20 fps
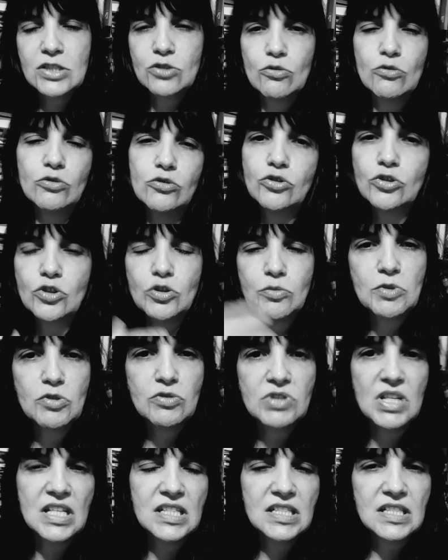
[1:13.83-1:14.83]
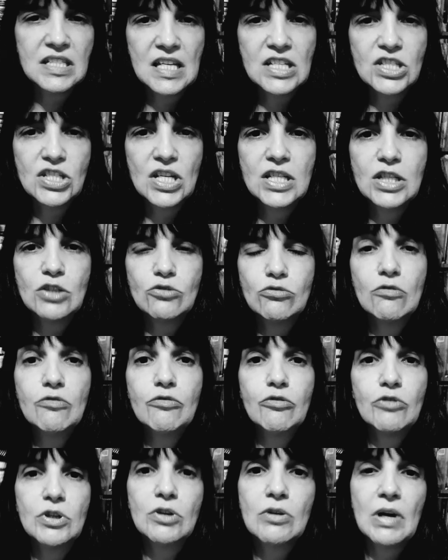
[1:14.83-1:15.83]
todos os meus senseis de Aikido
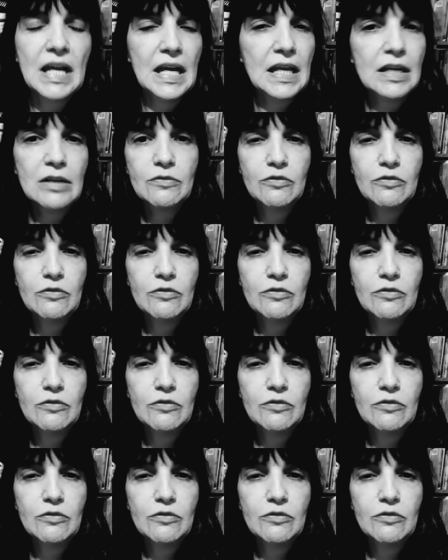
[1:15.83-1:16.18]
foram, era,